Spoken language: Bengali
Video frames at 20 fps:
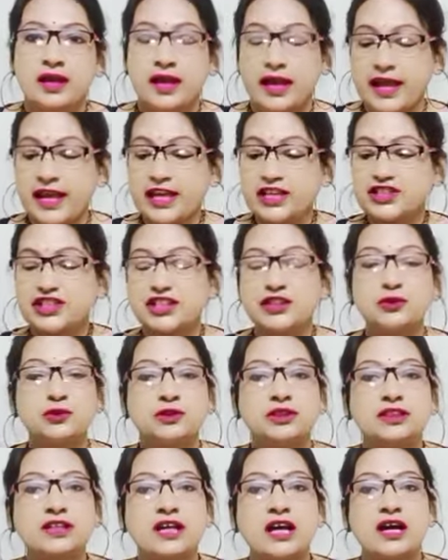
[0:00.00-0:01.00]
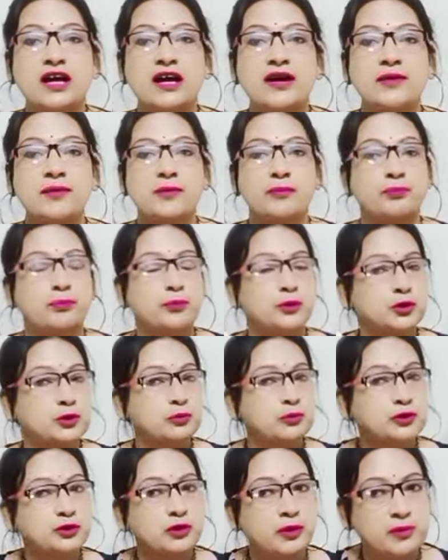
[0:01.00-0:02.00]
এই সিঁদুরটা
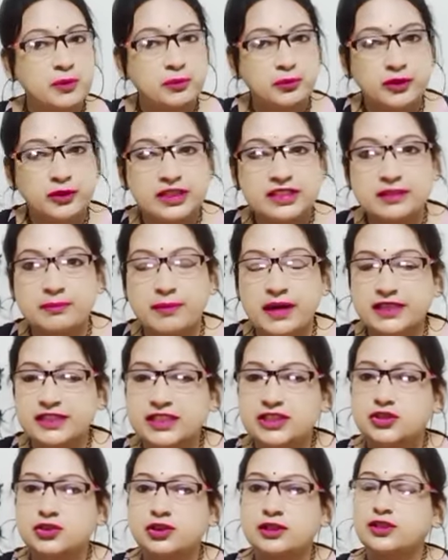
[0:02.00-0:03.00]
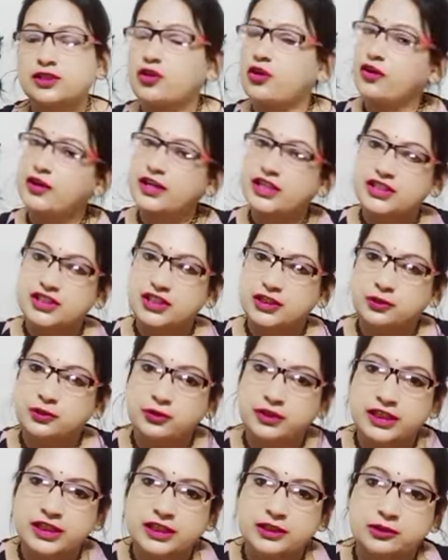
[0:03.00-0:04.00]
প্রথমত আমি বলি যে বাজার চলতি অনেক
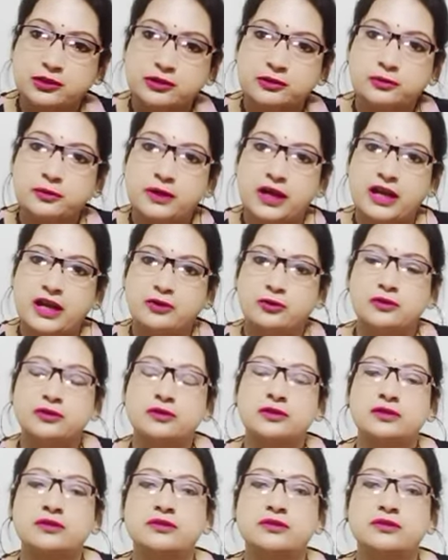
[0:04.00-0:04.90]
সিঁদুর কিন্তু এখন